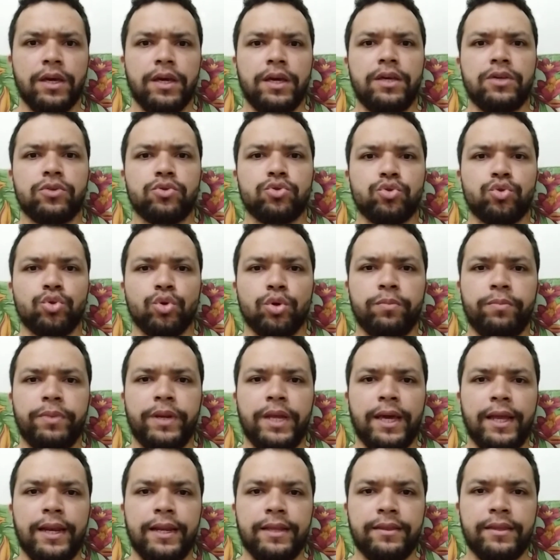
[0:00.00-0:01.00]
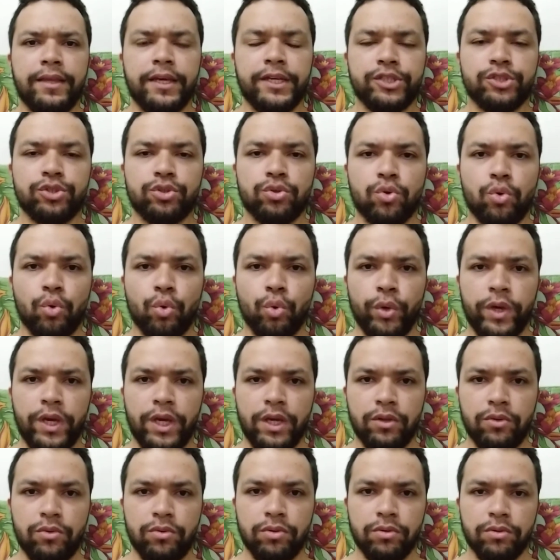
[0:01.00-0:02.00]
e sobre ele ter
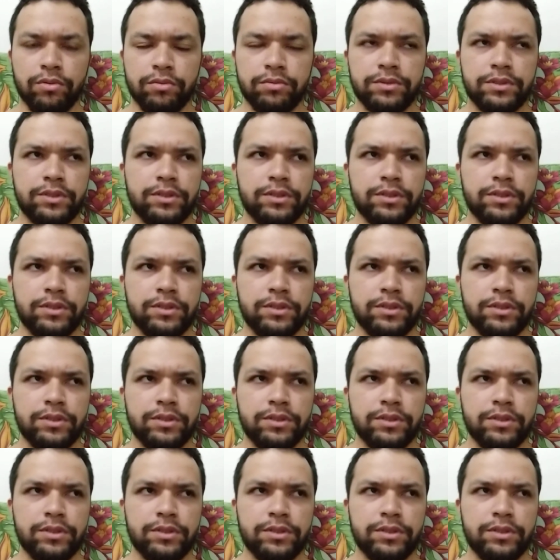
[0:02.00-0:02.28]
excluído,